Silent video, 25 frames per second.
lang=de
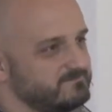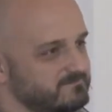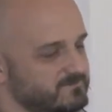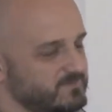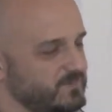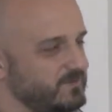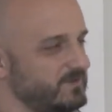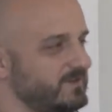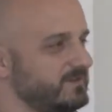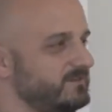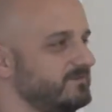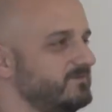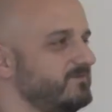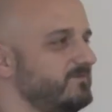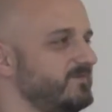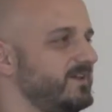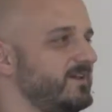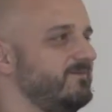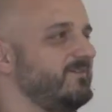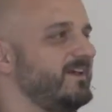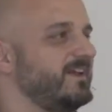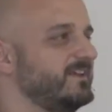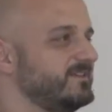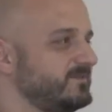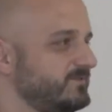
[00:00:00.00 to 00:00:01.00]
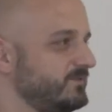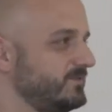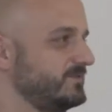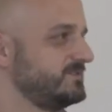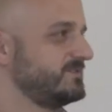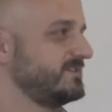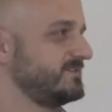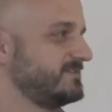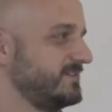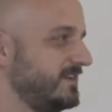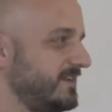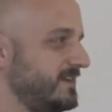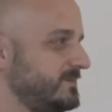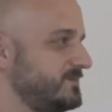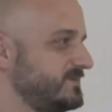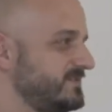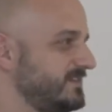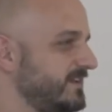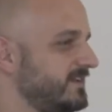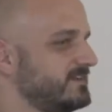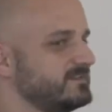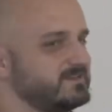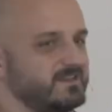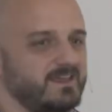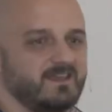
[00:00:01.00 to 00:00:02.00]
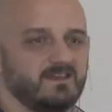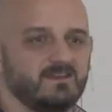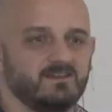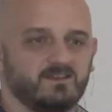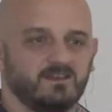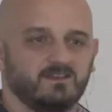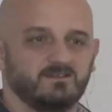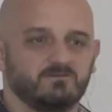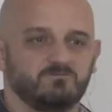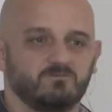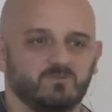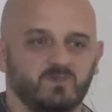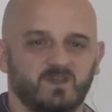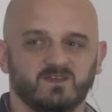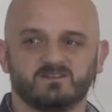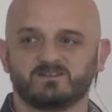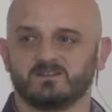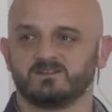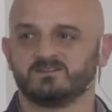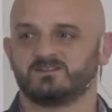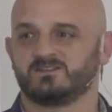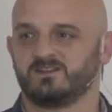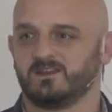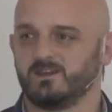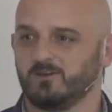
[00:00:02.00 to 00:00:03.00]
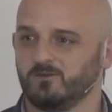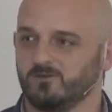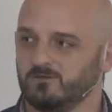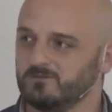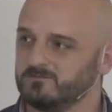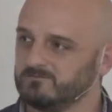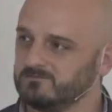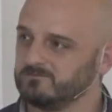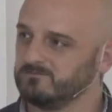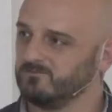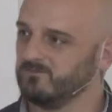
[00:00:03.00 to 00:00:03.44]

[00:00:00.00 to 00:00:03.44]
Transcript: sondern wer weiß von sich selbst, der ist eigentlich ein, ist ein SEO.